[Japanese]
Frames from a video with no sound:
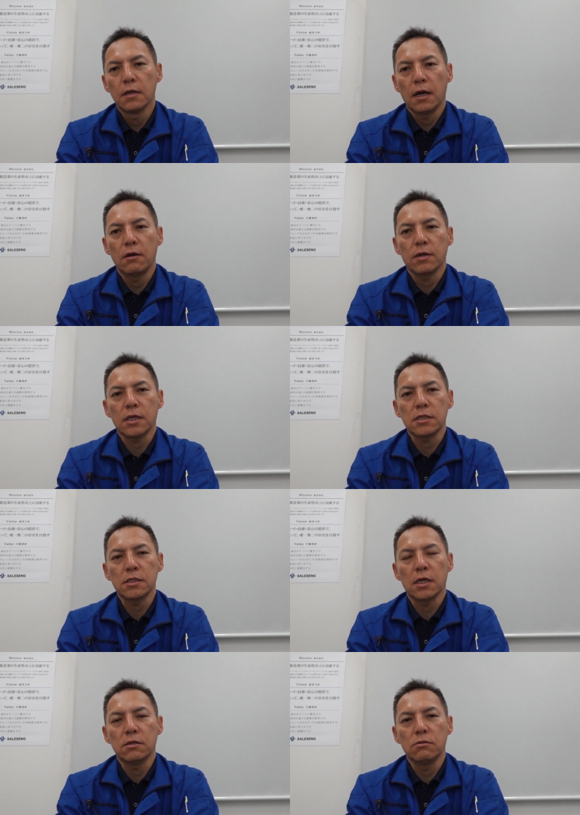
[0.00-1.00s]
はい、私た
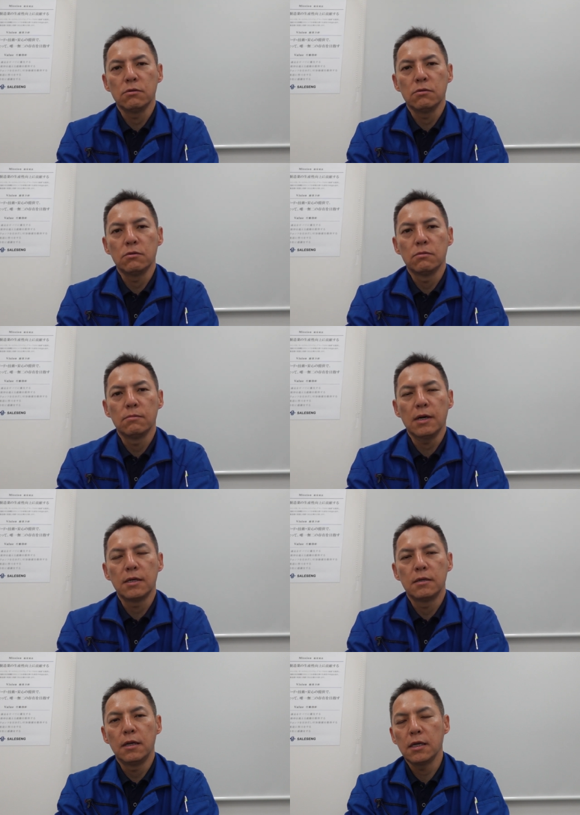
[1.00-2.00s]
ちあの、ま
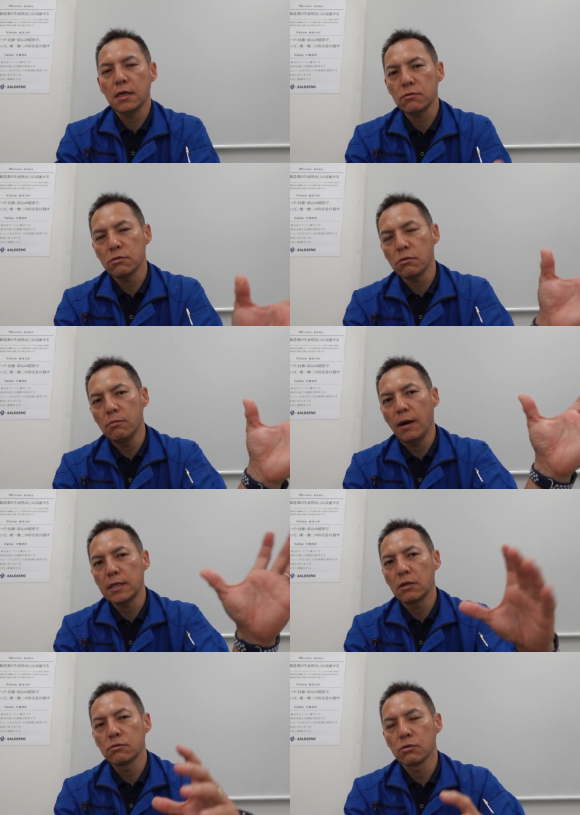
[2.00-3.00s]
あ、冷却ととこ
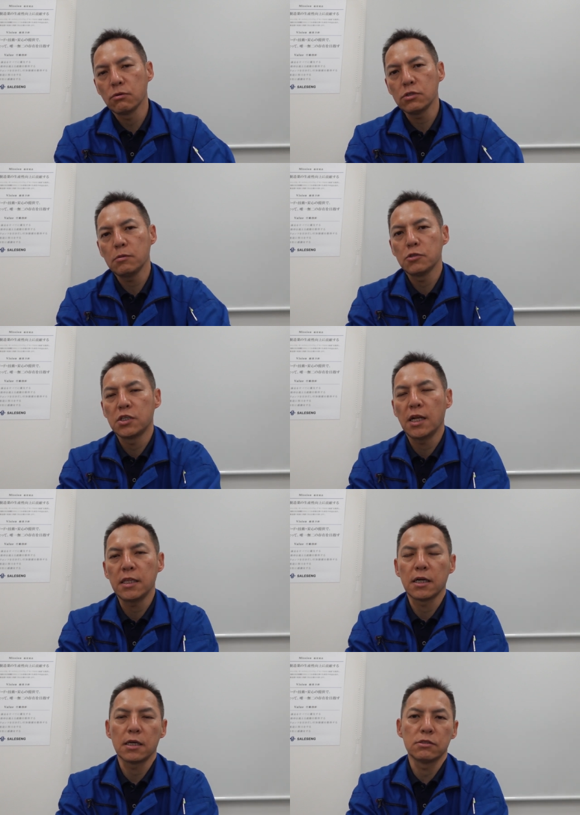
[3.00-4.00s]
回ってるとどうしてもチラ
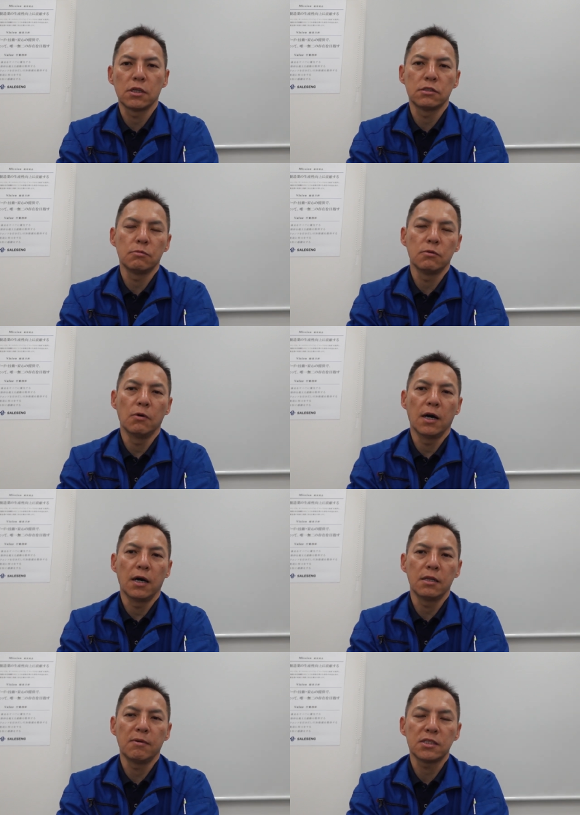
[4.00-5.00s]
なんかの設備
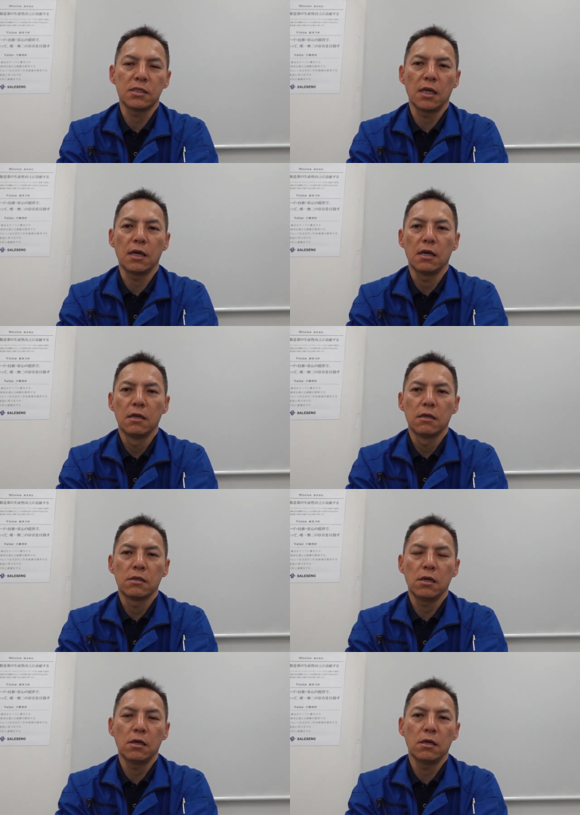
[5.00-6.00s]
もありまして
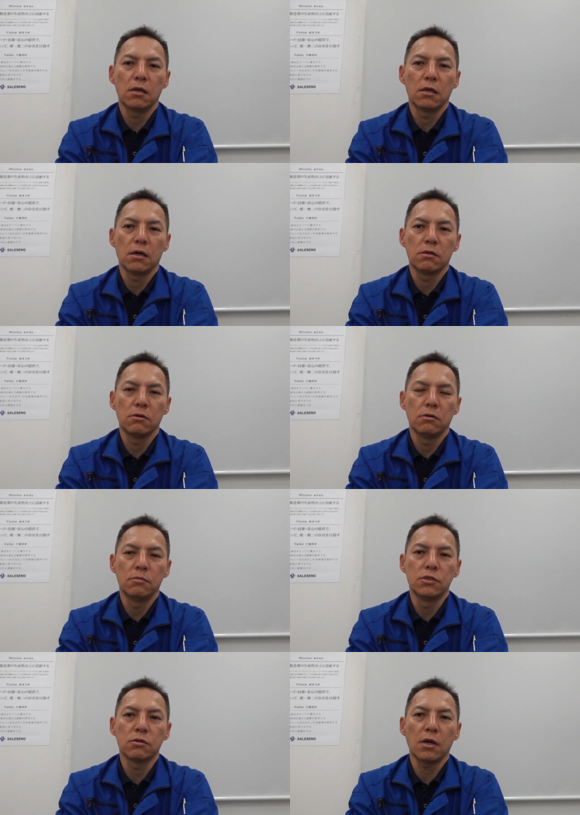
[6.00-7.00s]
であの
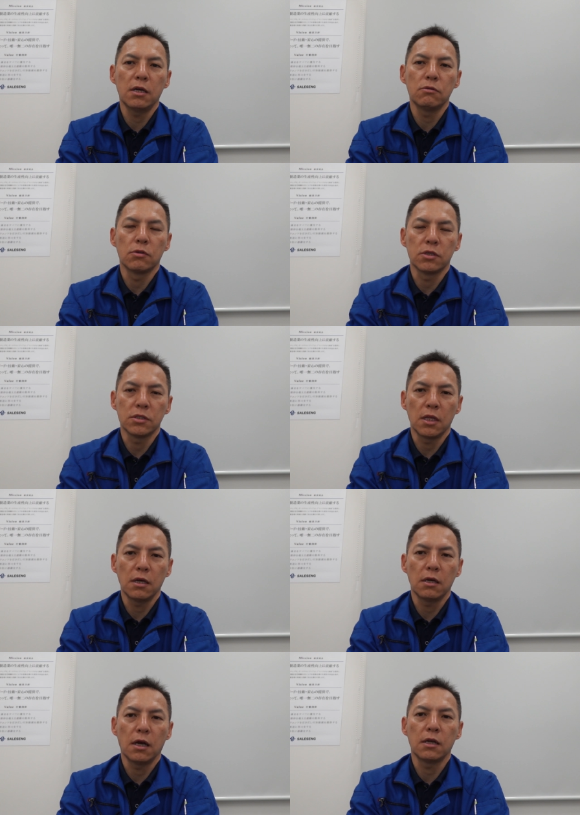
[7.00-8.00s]
水の管理をです
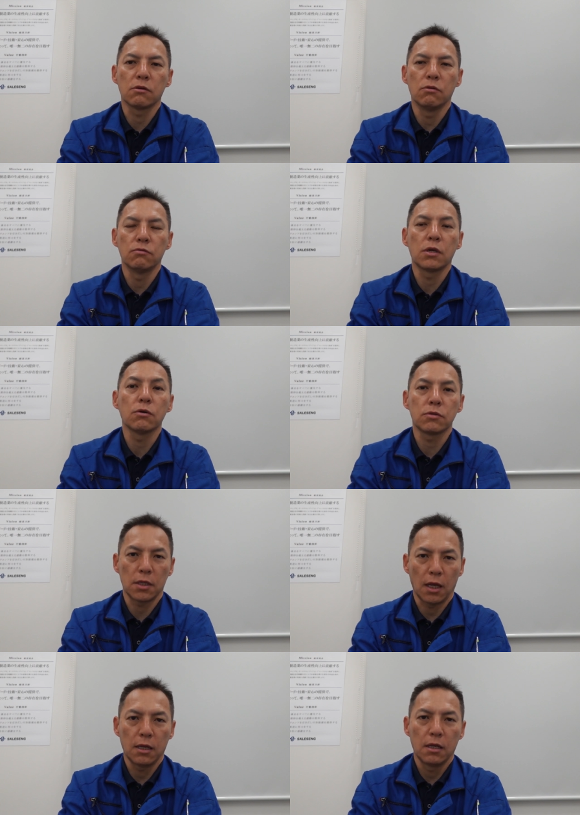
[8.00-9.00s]
ねやはりこう請け負っ
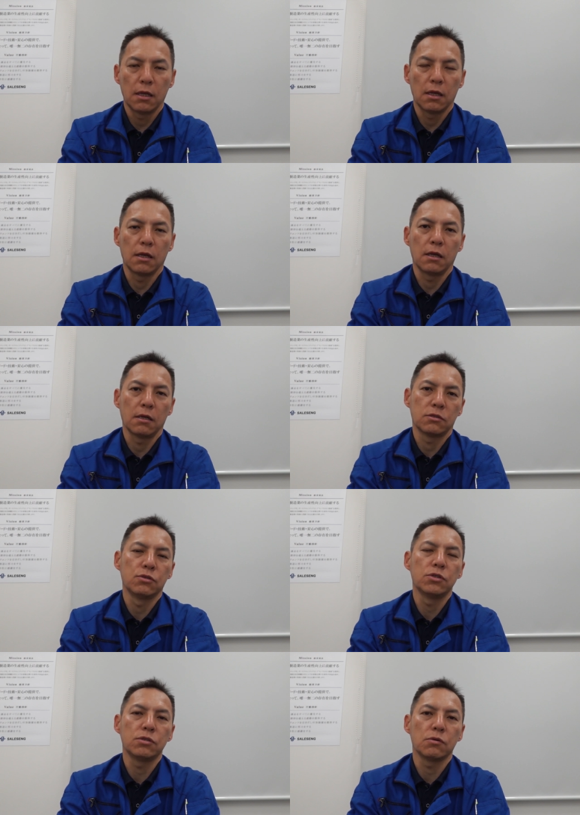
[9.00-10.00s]
て、え
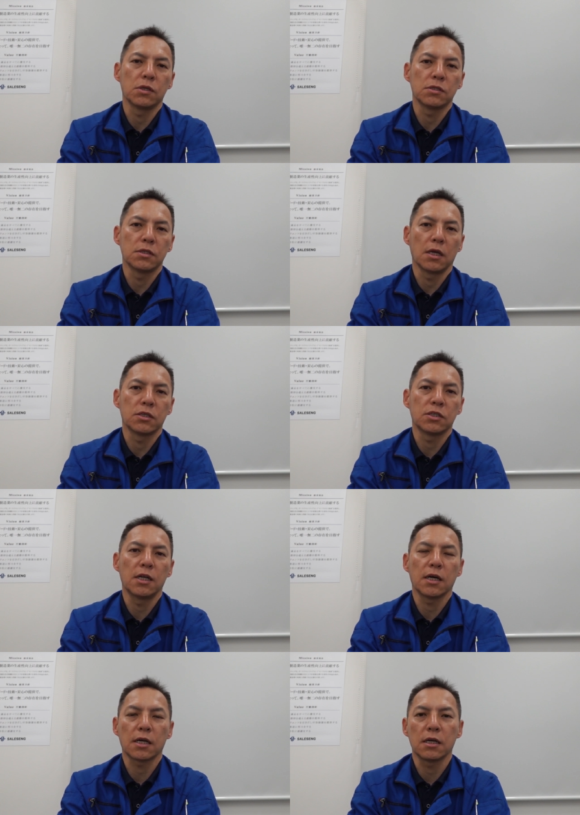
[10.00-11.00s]
水質をですね
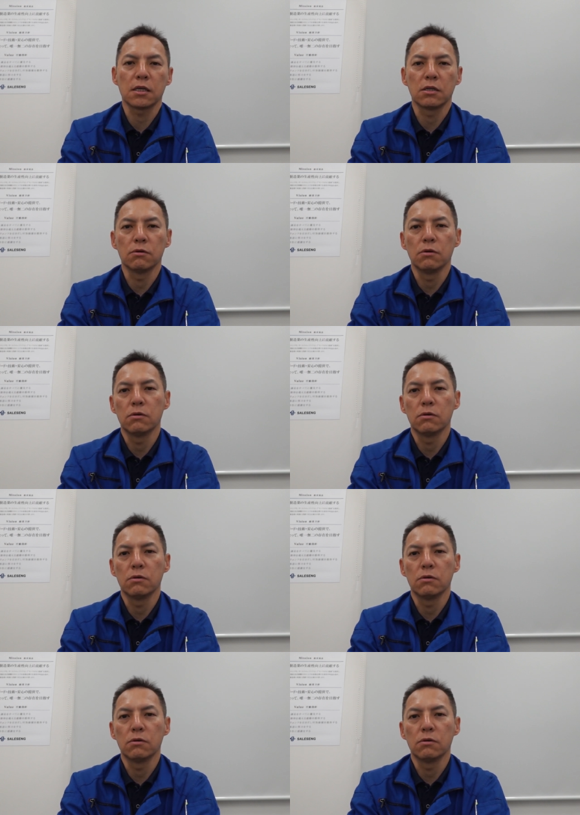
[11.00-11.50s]
チラ関係の